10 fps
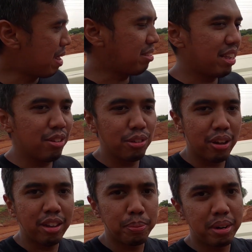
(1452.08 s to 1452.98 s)
pas ya
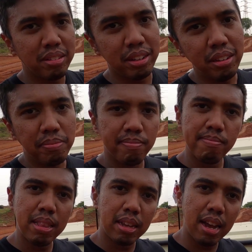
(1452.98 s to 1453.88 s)
untuk ekspedisi
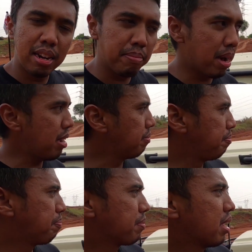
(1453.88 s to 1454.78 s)
ban
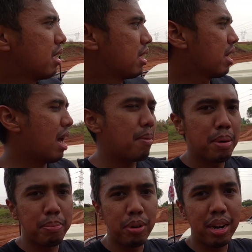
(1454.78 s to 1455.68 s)
35
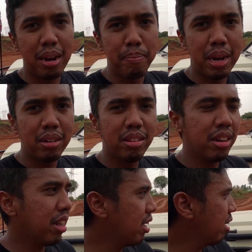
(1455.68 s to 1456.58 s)
apapun yang nempel di
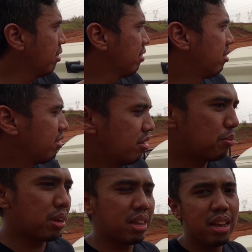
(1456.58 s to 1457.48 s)
sini
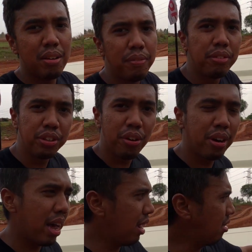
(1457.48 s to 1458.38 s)
semuanya
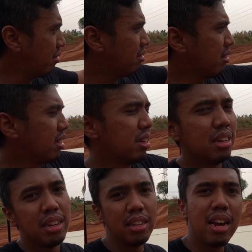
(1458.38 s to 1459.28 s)
fungsional
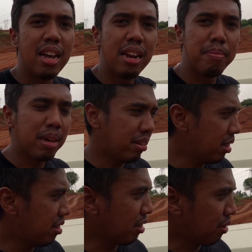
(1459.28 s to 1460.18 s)
dan yang
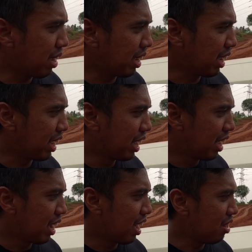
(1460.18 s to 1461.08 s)
pasti satu lagi
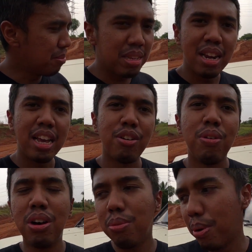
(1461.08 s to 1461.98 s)
kalau misalnya
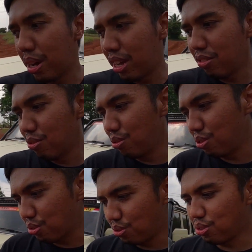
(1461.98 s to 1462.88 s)
gue ngomongin
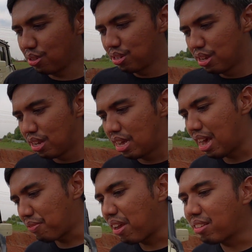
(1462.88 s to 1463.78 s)
untuk
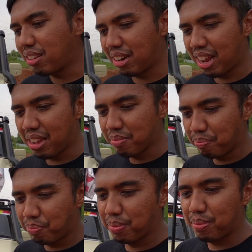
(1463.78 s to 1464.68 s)
adventure ya
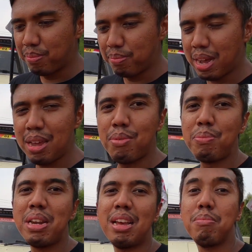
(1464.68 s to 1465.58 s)
pakai
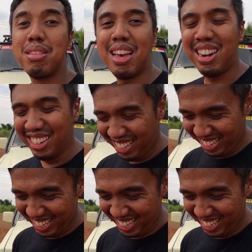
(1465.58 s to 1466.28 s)
mobil yang besar